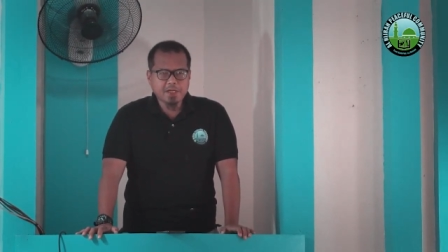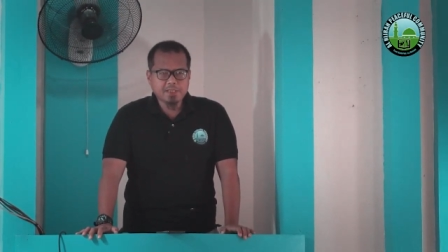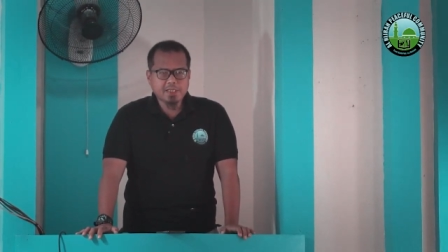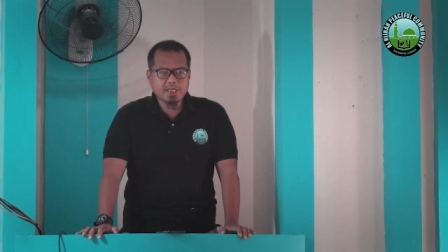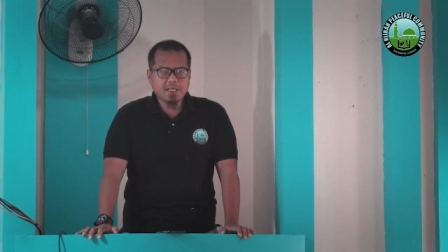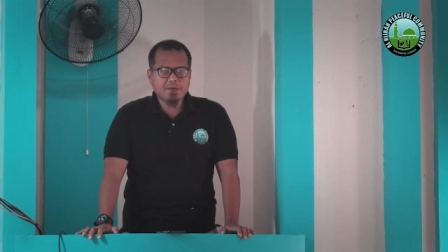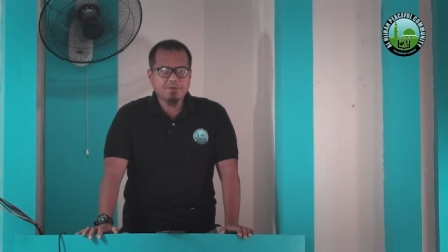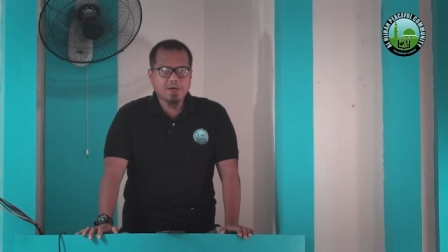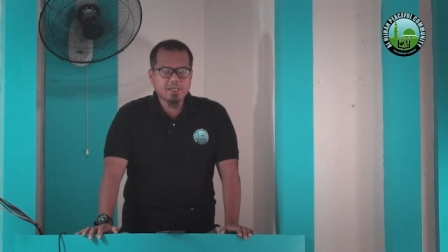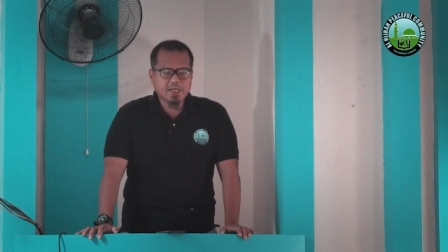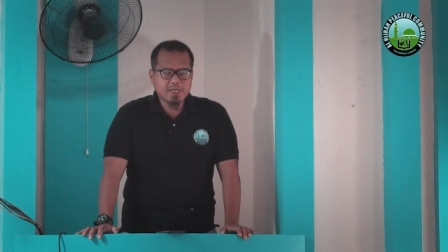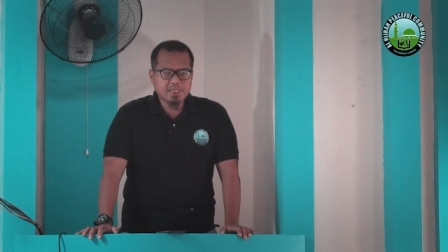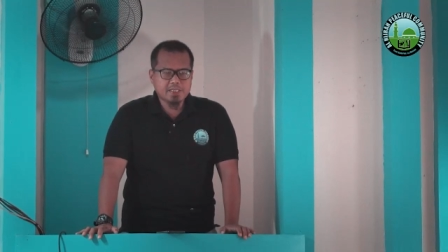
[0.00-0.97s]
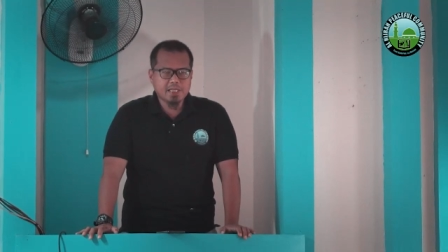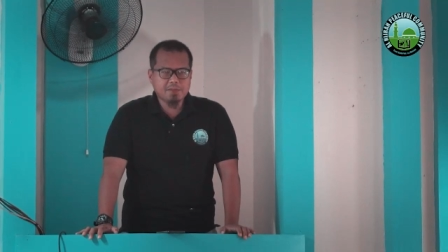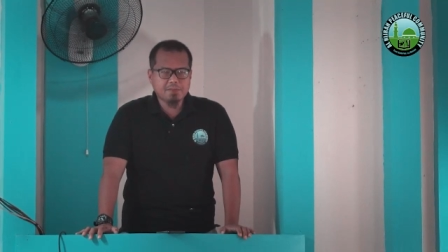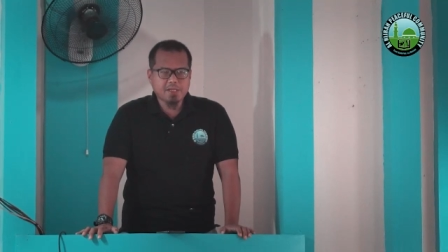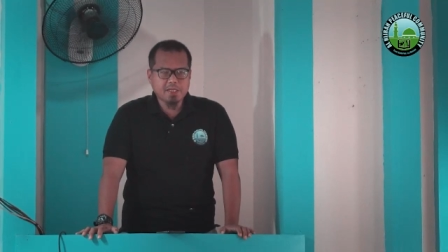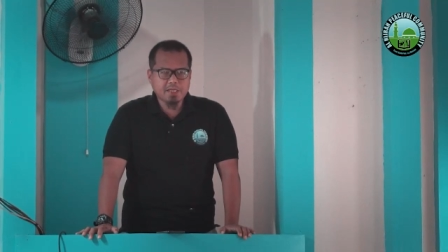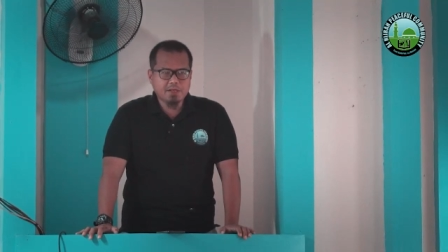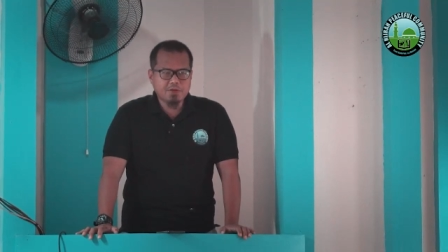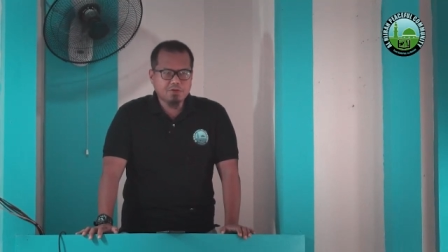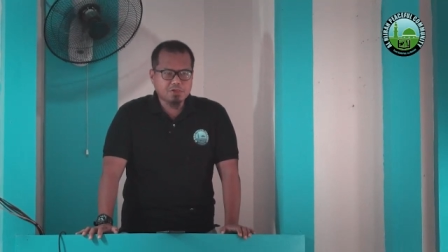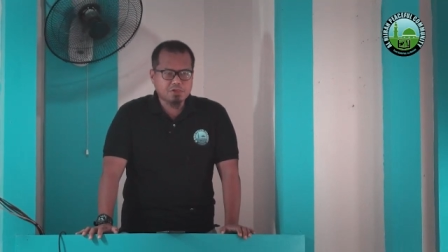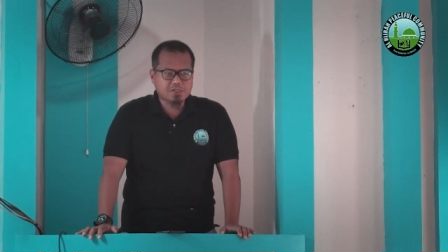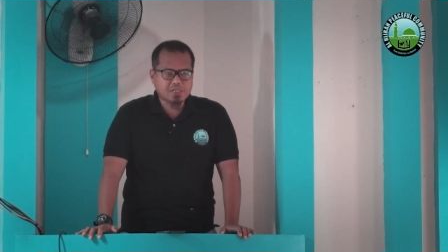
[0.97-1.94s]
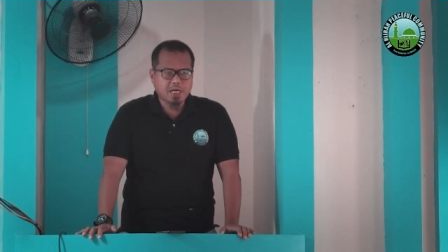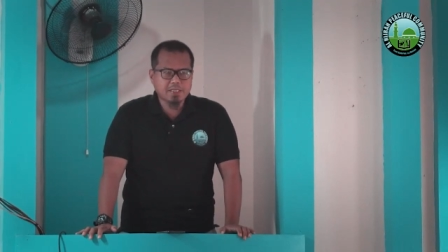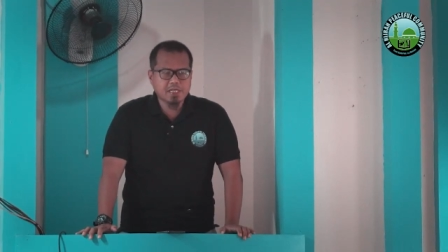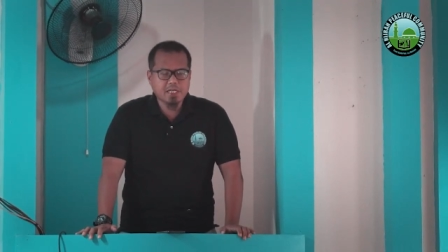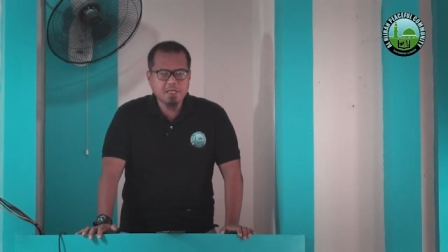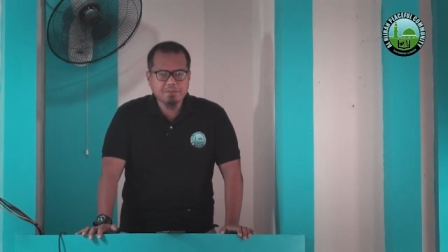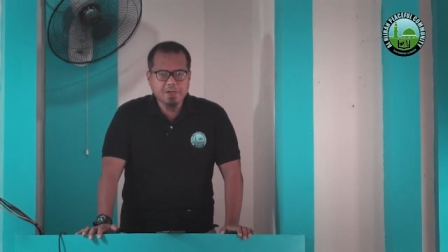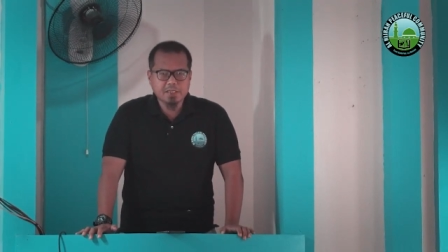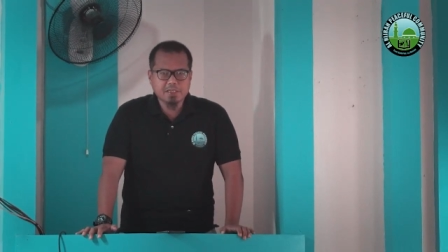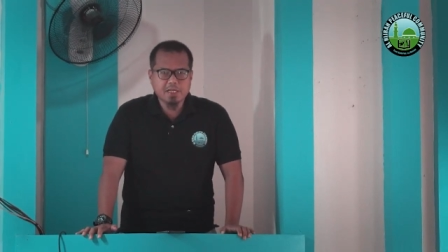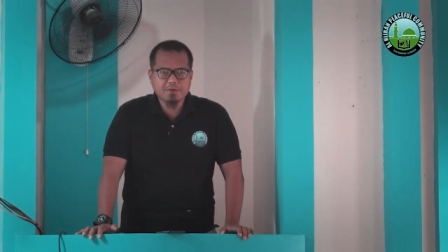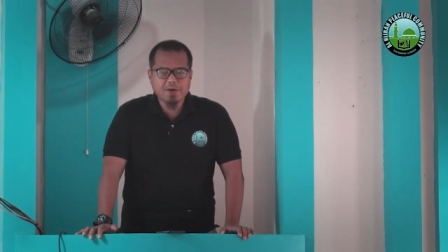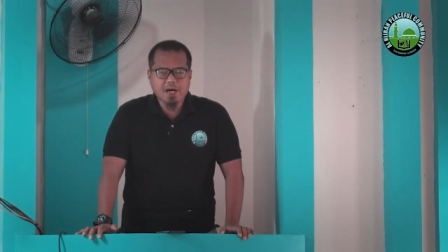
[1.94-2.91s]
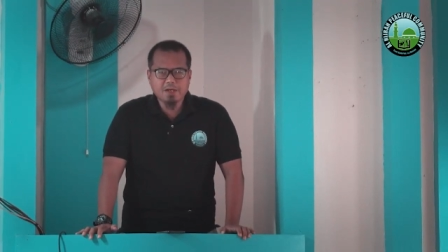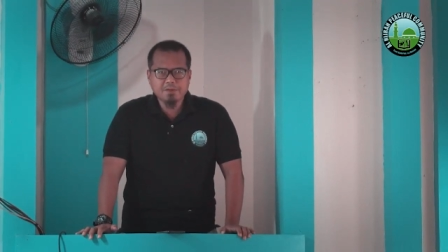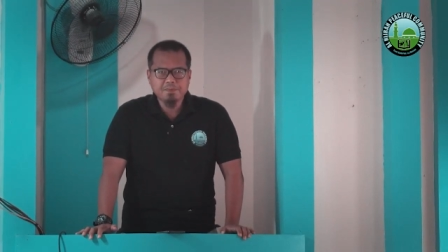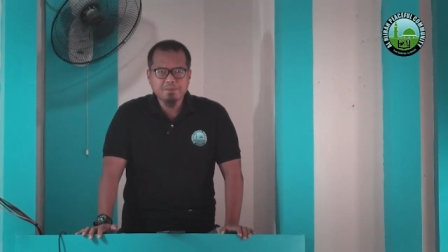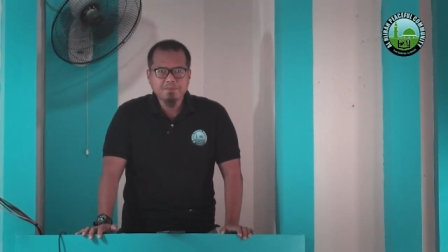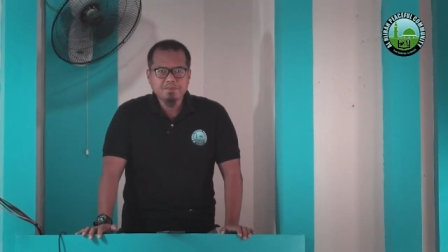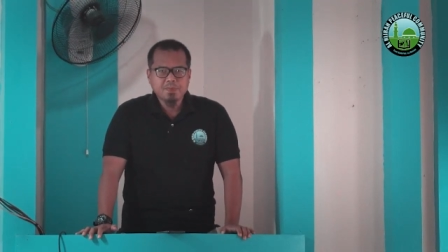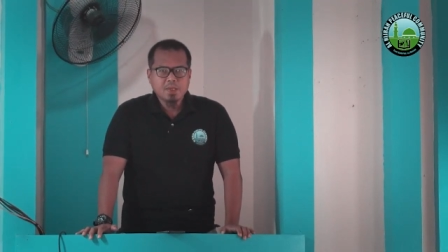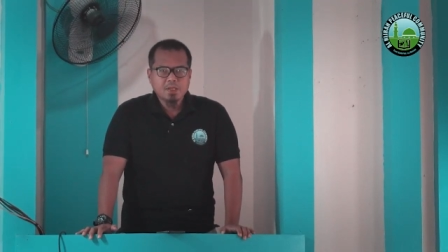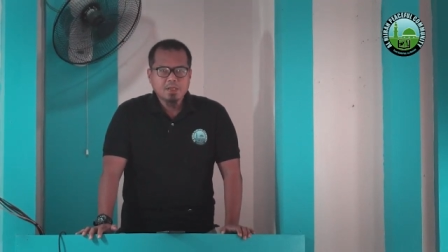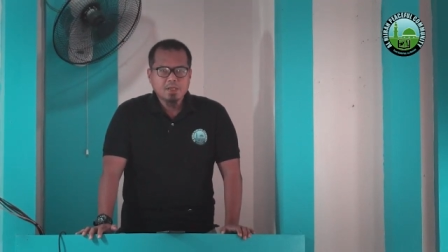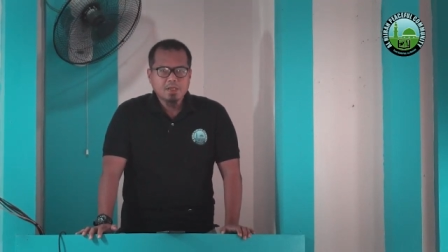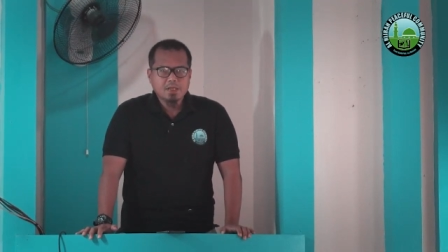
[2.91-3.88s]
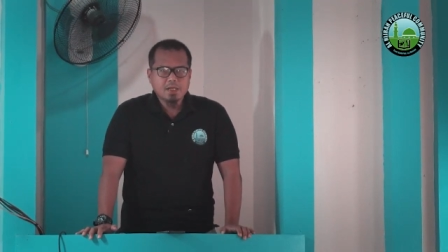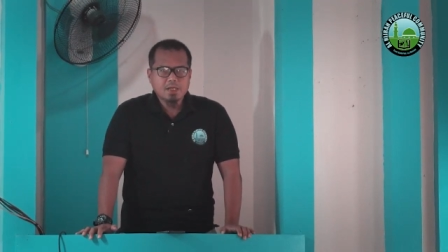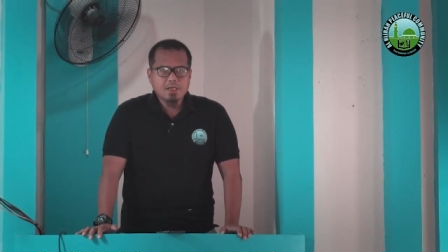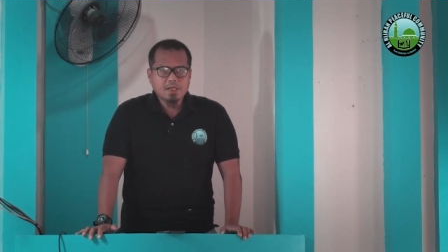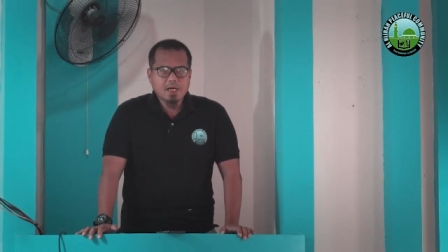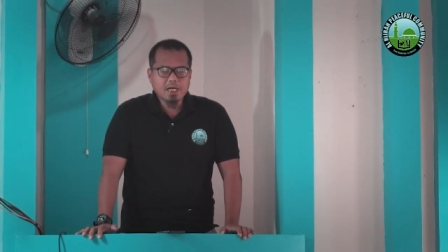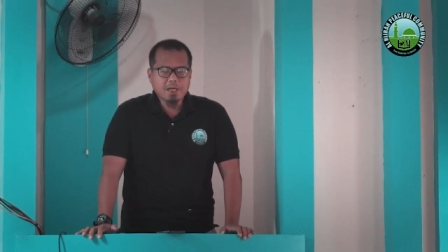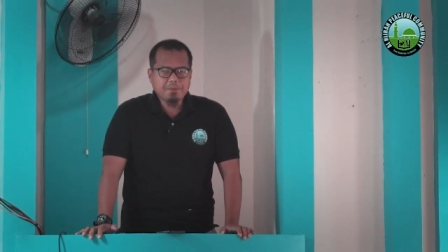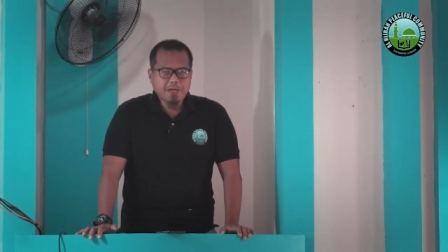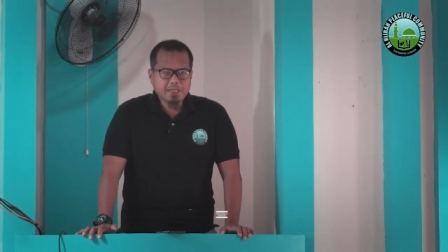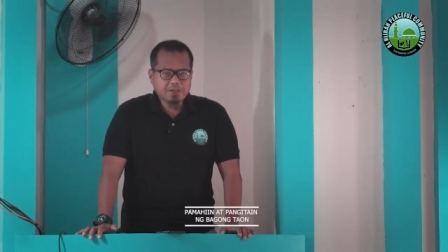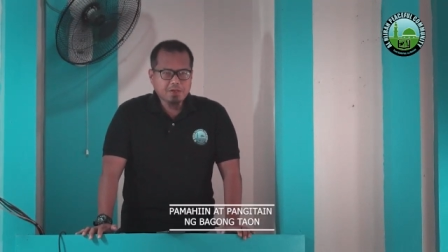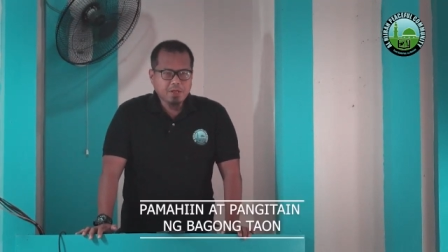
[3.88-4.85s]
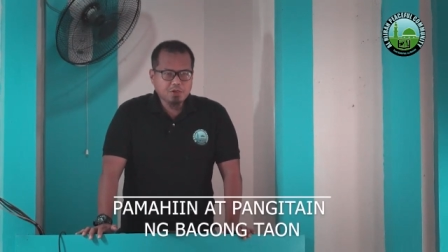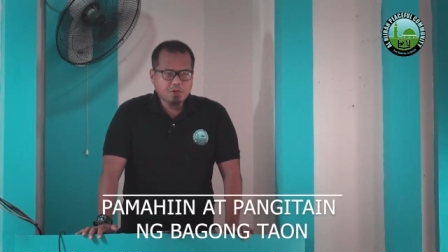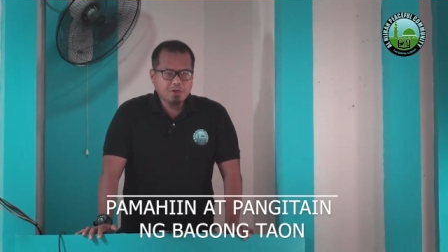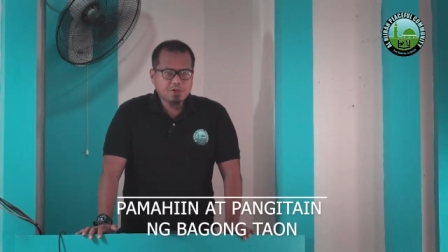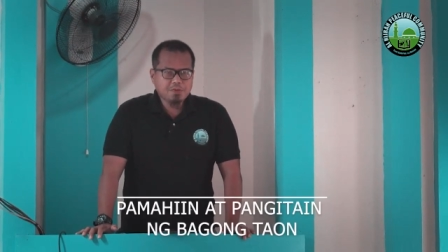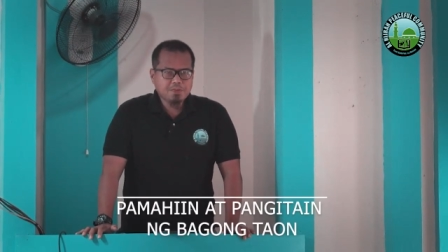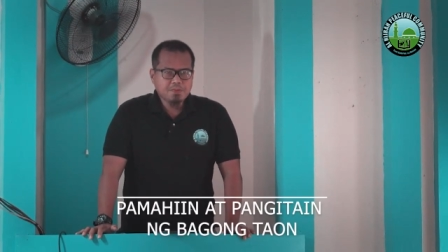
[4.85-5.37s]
pagdiriwang na hindi naman iniutos sa kanya na ipagdiwang, ang epekto nito,